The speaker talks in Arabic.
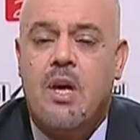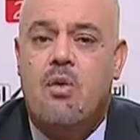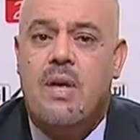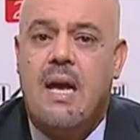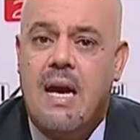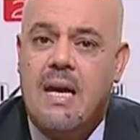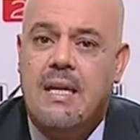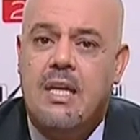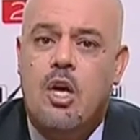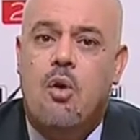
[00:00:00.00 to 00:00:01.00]
ويا
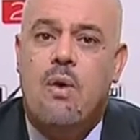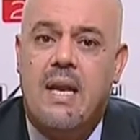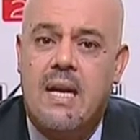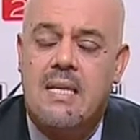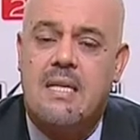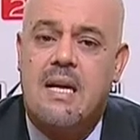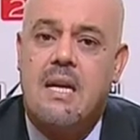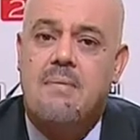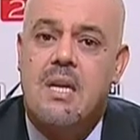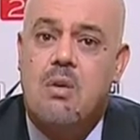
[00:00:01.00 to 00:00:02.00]
اهلي ويا ناسي
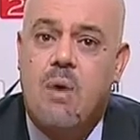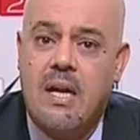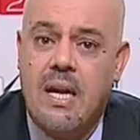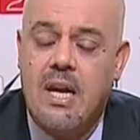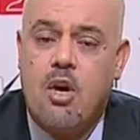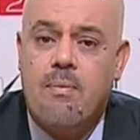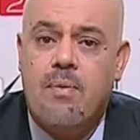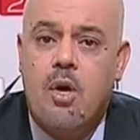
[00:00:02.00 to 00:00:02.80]
راني مني واليكم